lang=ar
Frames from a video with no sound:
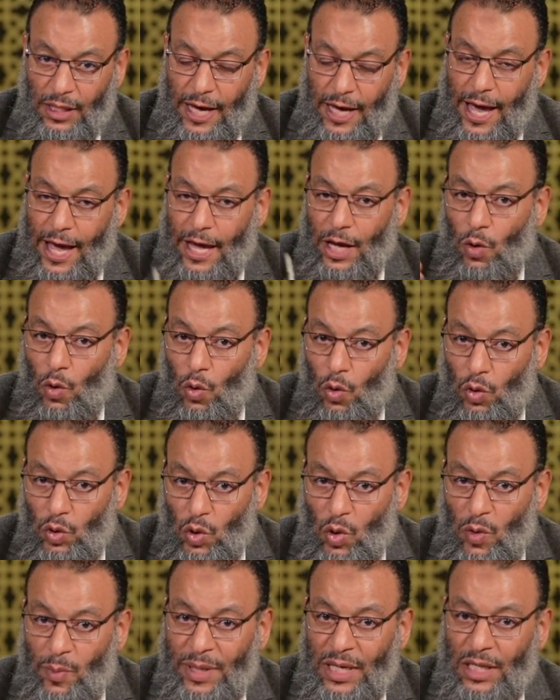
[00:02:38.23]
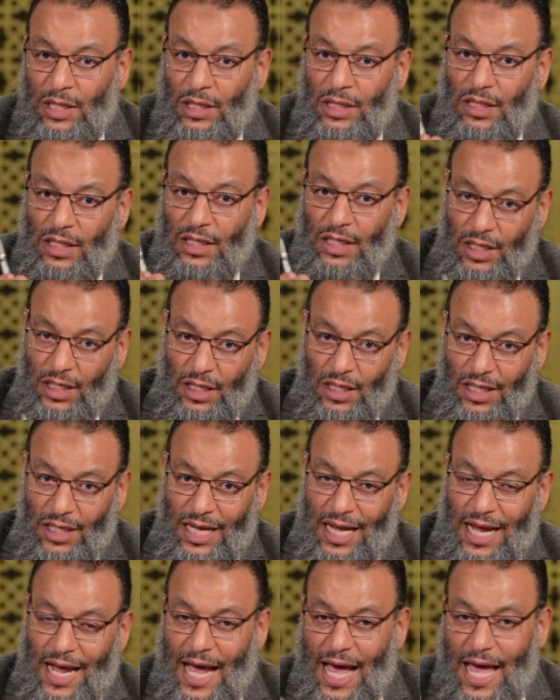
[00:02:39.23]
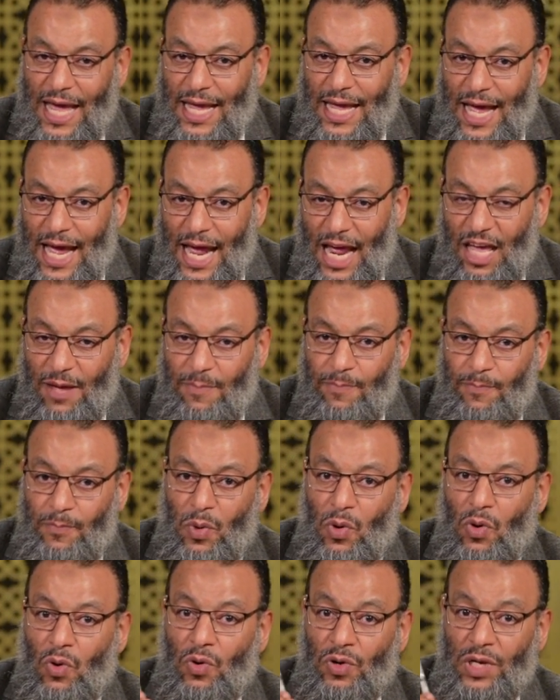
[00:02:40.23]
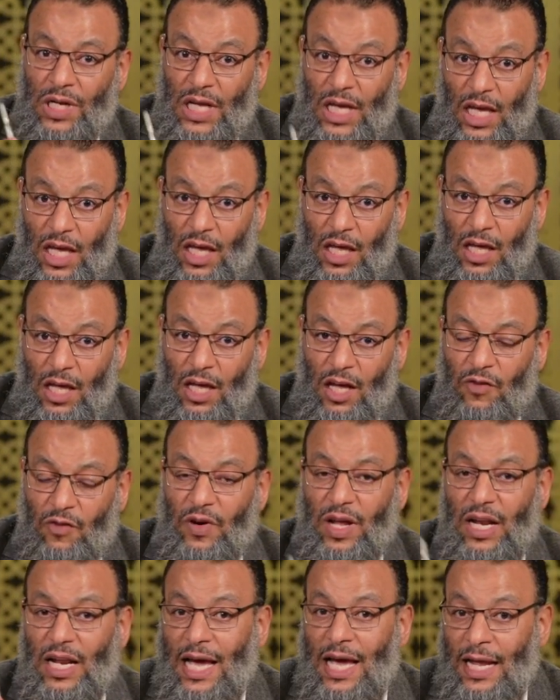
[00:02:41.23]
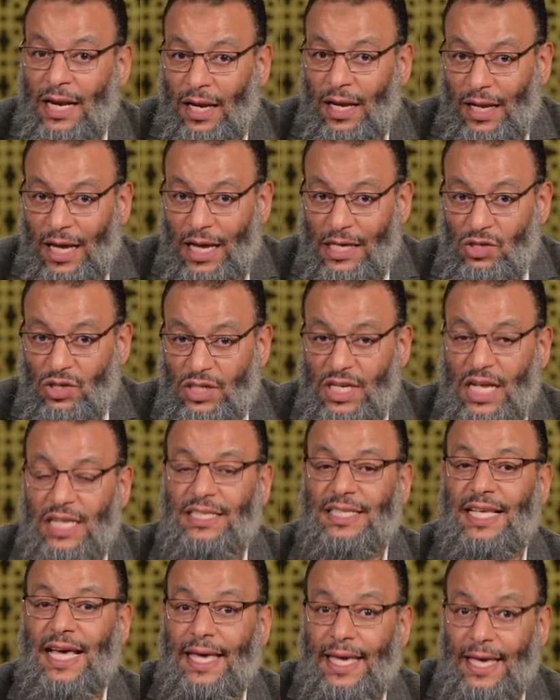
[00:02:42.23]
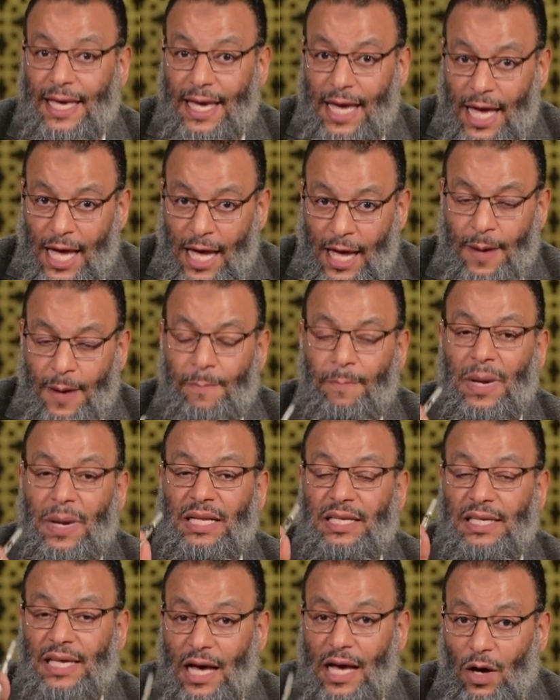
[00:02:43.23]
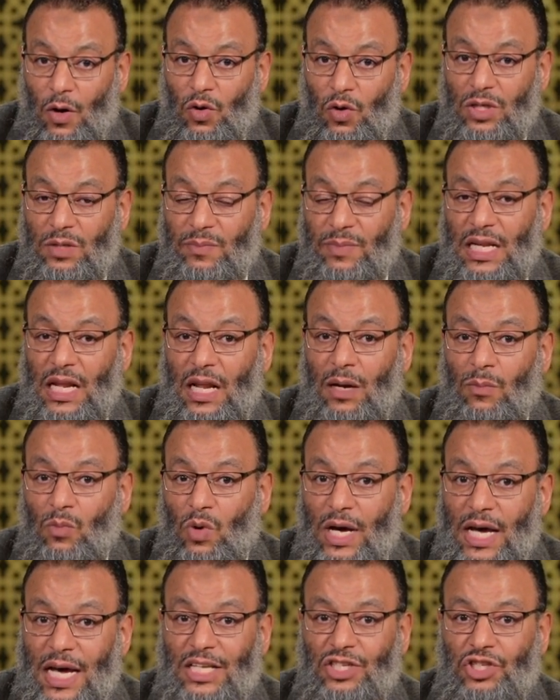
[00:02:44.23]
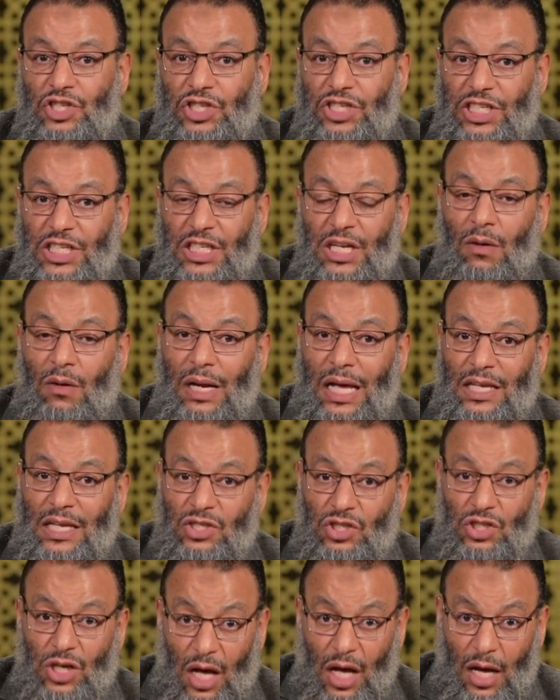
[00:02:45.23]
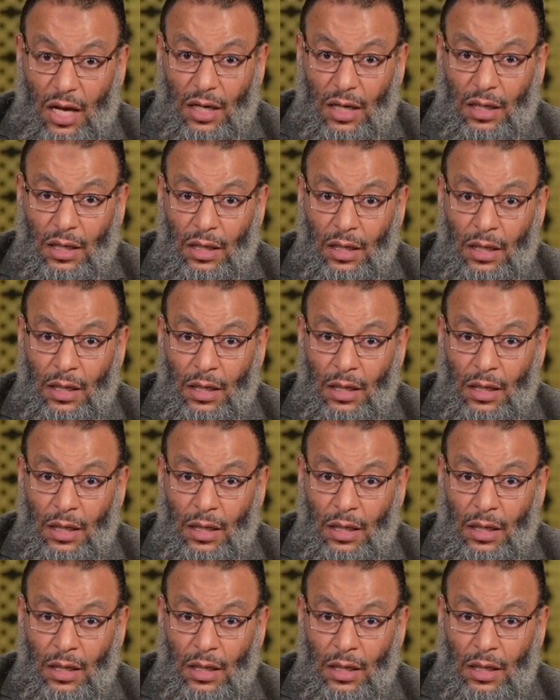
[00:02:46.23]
اي خذوا مني اي احبوني آه. فالان الله عز وجل زكى من ياخذ من المهاجرين والانصار